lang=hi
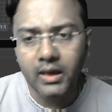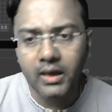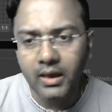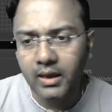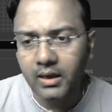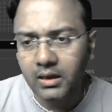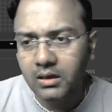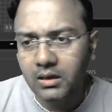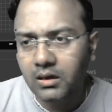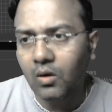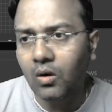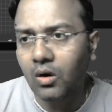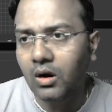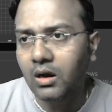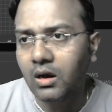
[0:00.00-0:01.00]
है
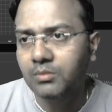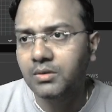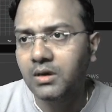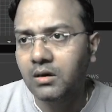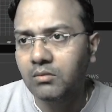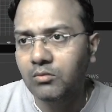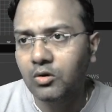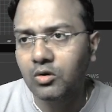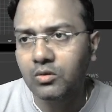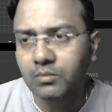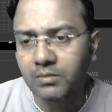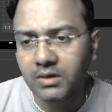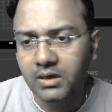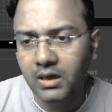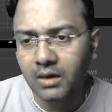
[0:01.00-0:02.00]
और अभी हम लोग
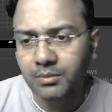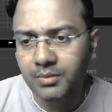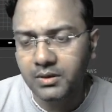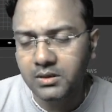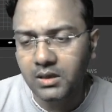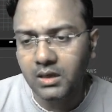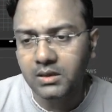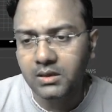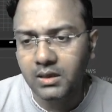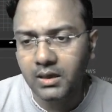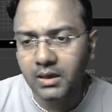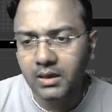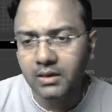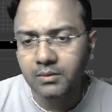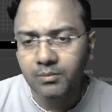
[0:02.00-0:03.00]
मीडिया पे जाते
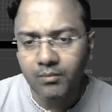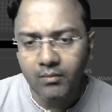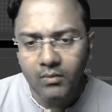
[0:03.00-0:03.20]
हैं